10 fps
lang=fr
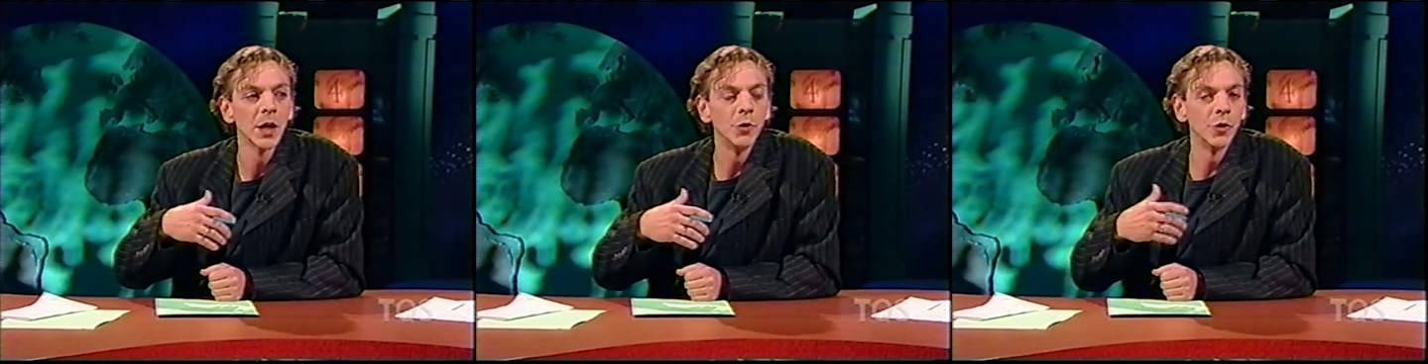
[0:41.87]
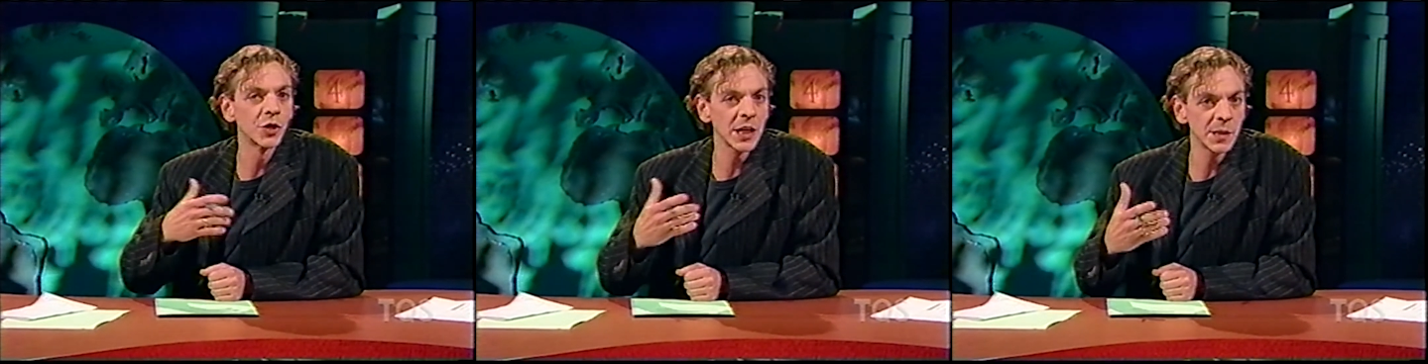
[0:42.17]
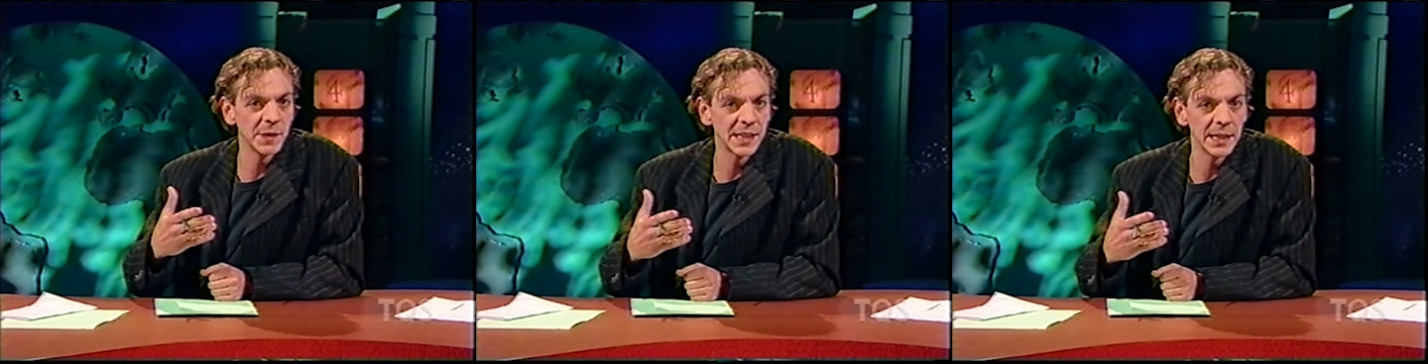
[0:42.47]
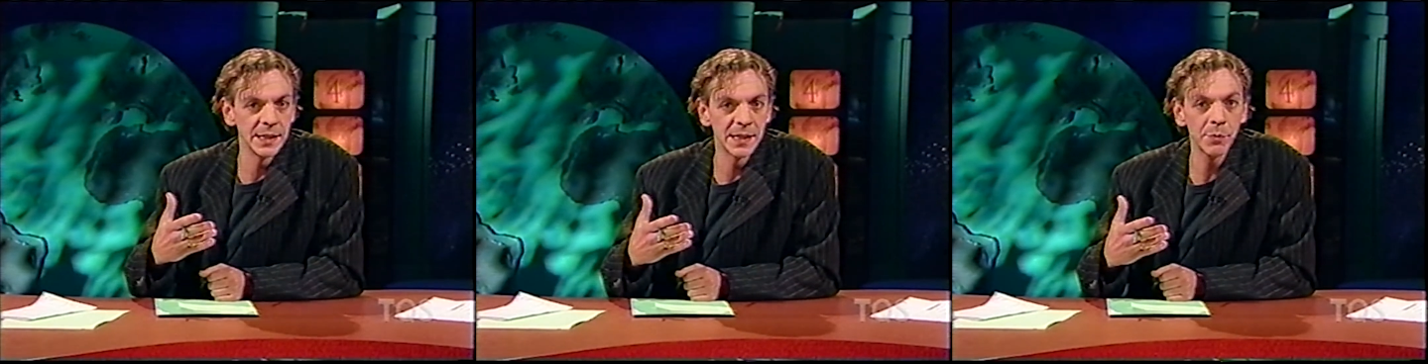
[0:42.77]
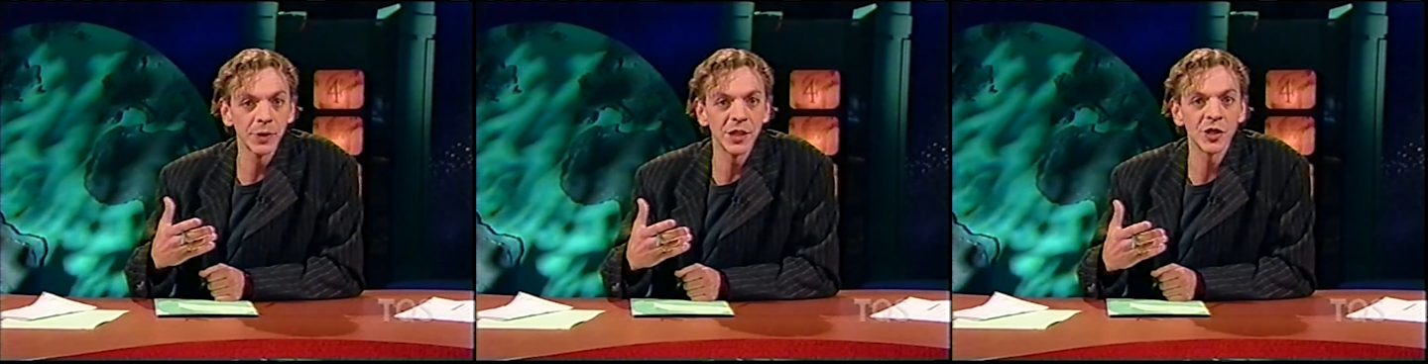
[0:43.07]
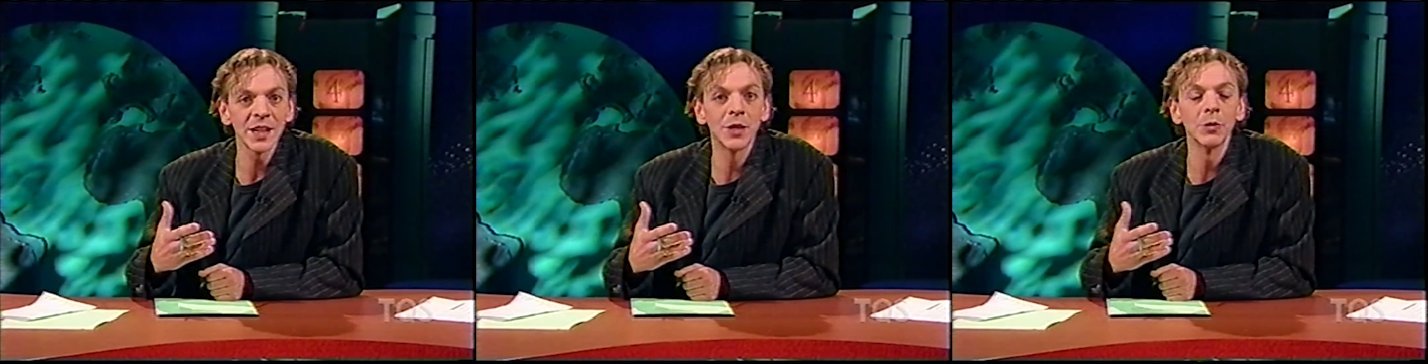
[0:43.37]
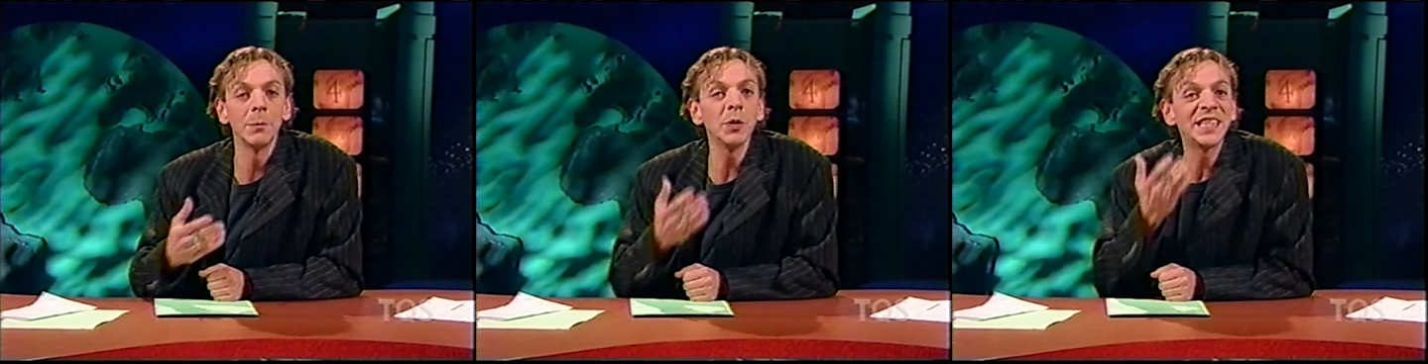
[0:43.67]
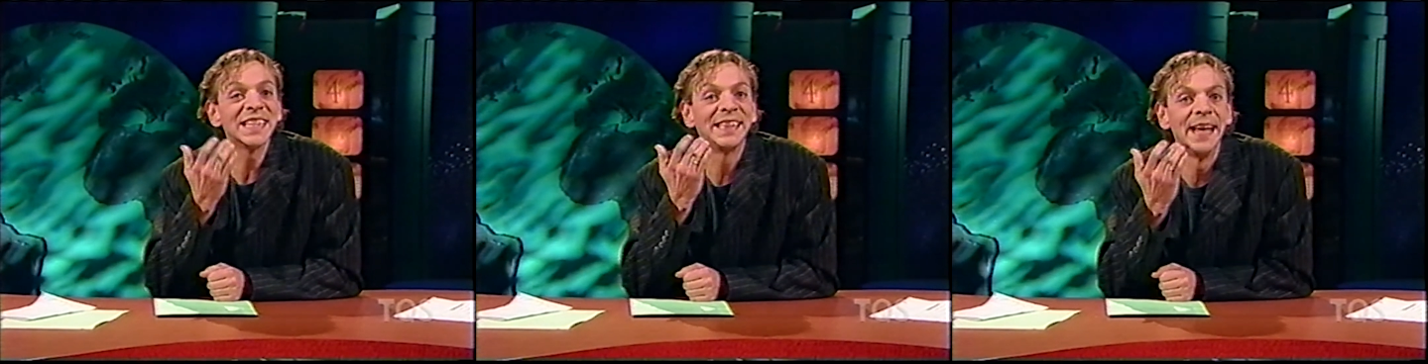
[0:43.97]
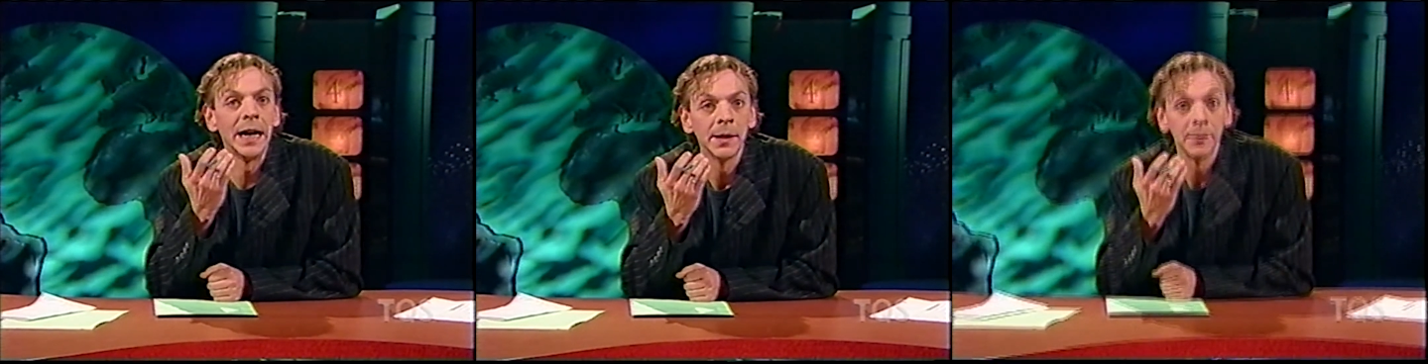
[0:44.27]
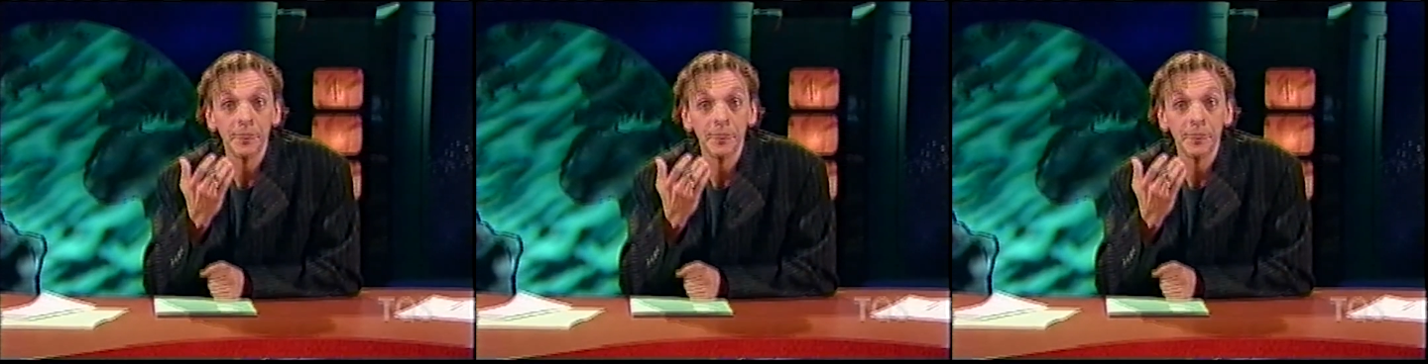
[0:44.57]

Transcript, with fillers: une chaîne spécialisée pour des gens qui ont des petites dents.